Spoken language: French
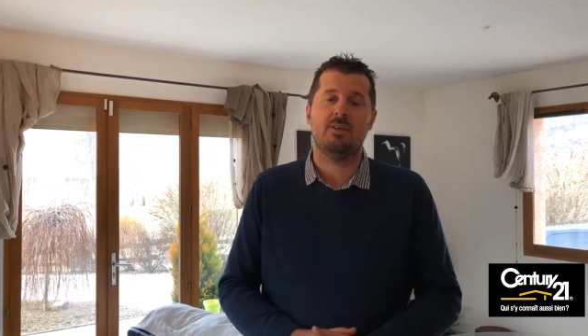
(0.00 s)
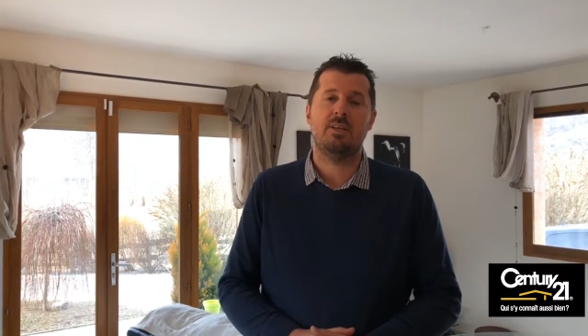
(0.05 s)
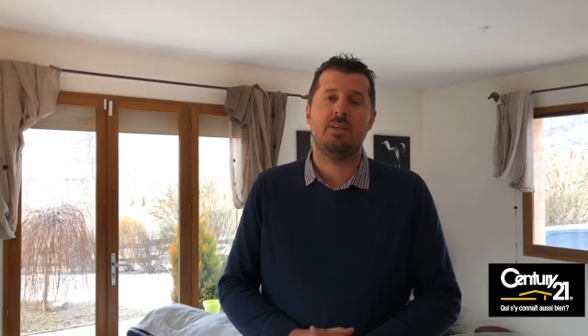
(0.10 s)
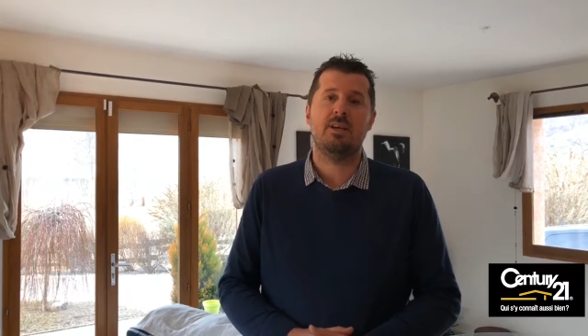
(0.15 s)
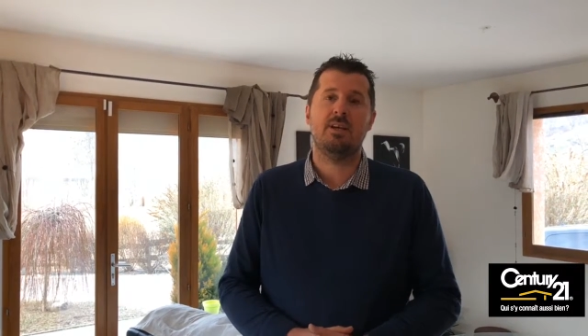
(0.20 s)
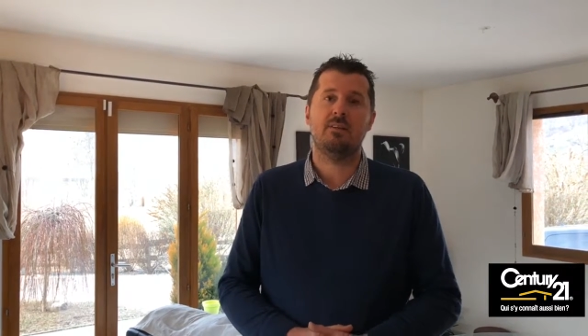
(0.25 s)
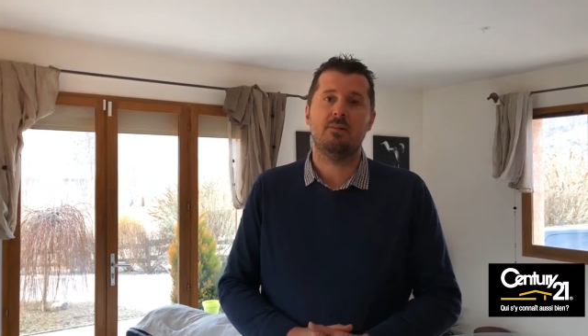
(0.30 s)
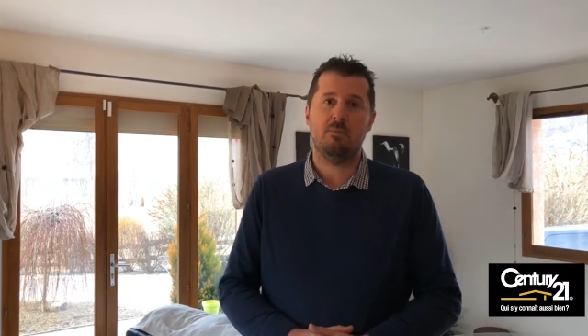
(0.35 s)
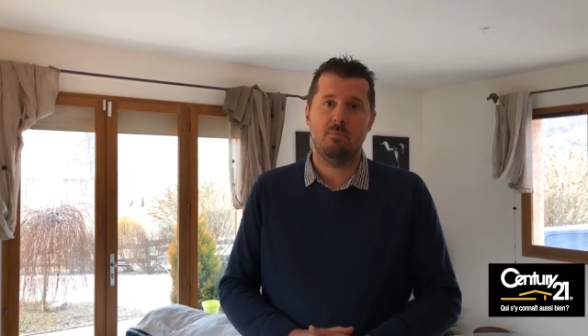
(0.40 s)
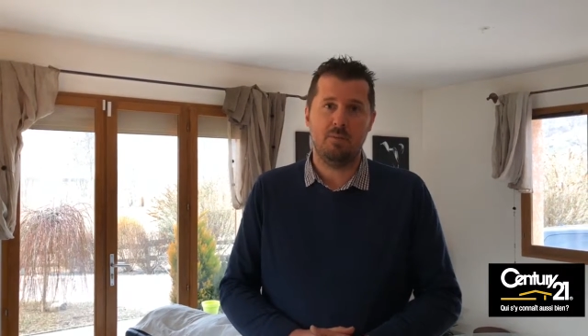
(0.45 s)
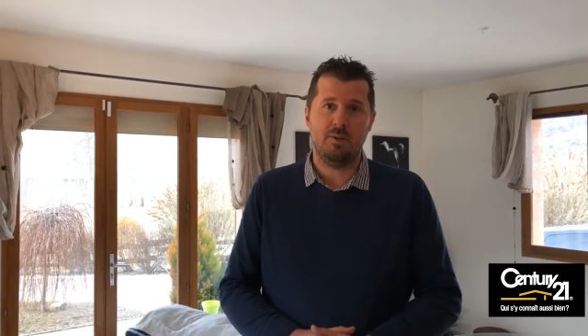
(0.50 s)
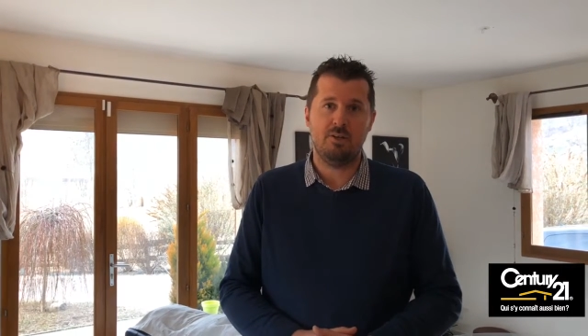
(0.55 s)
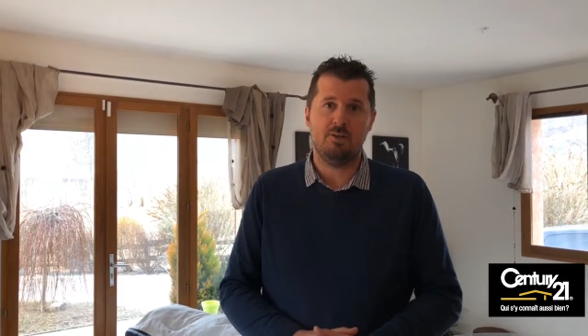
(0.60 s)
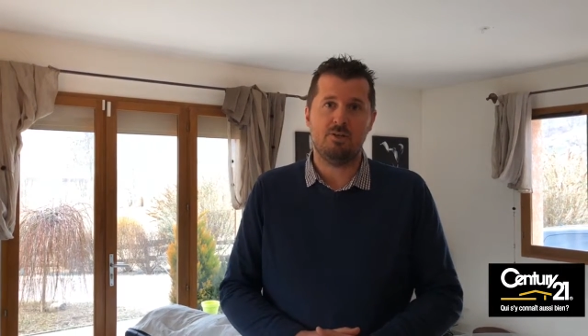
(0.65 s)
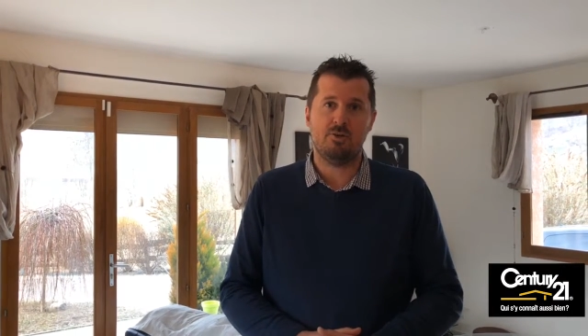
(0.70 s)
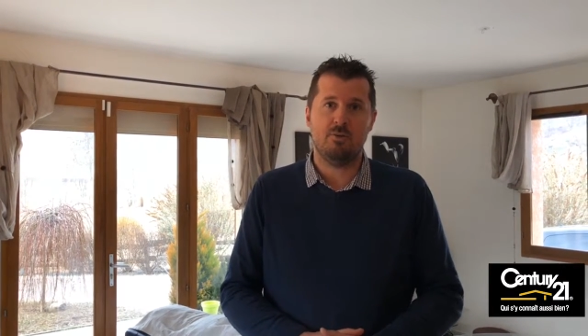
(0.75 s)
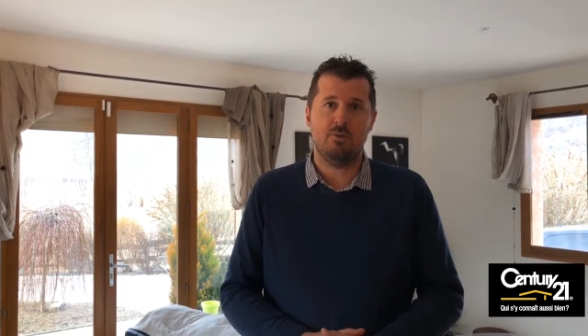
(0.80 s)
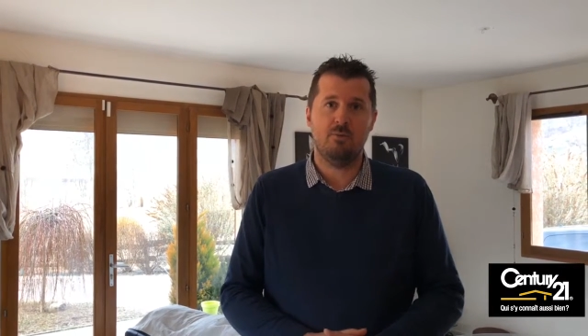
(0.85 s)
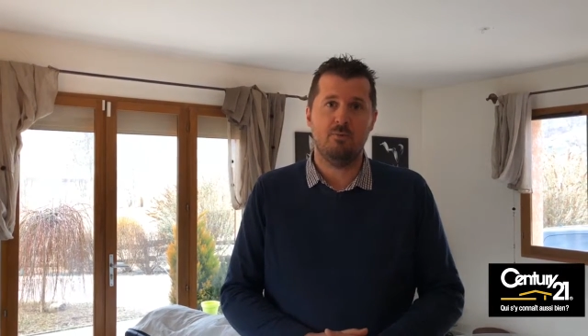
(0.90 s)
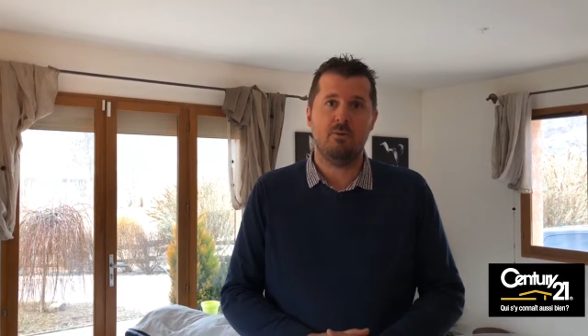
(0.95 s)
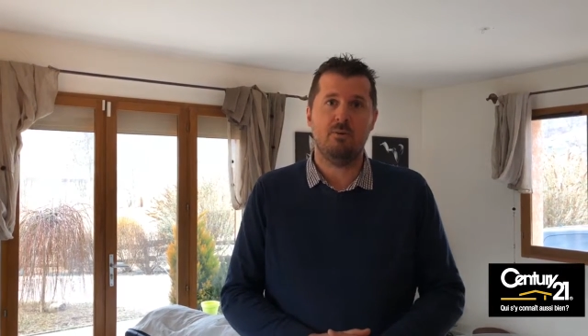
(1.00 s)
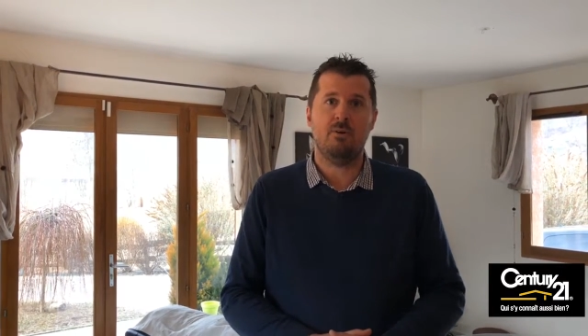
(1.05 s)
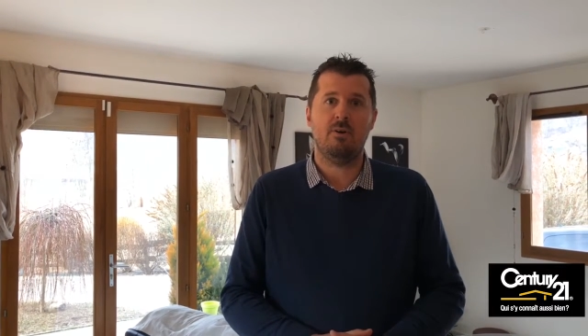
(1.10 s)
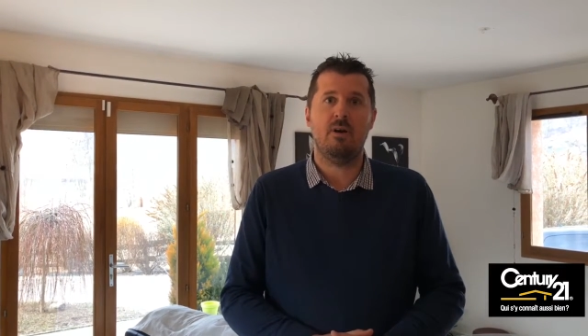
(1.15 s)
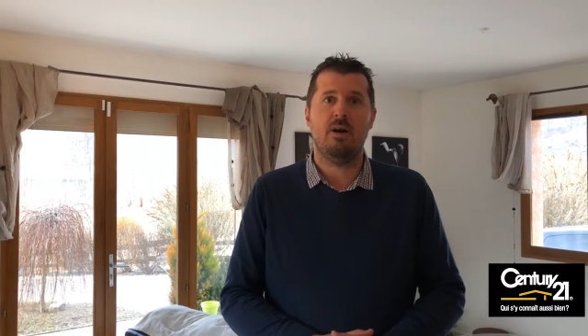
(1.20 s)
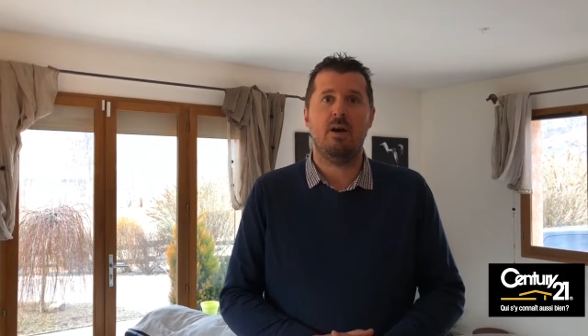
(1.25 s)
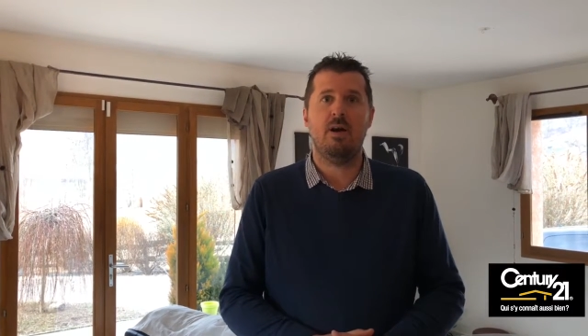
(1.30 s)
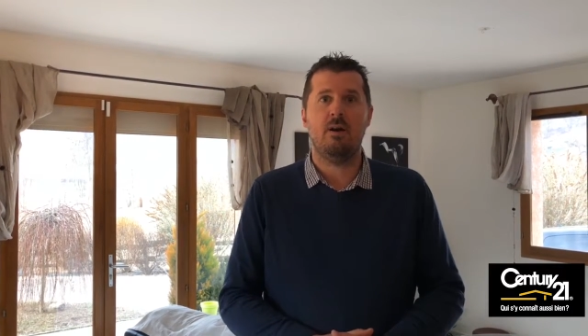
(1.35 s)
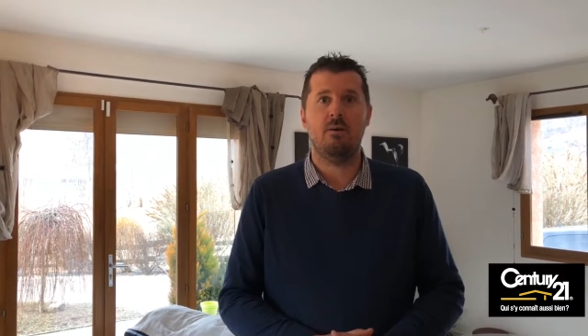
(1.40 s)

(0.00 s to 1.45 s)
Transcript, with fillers: 4 belles chambres,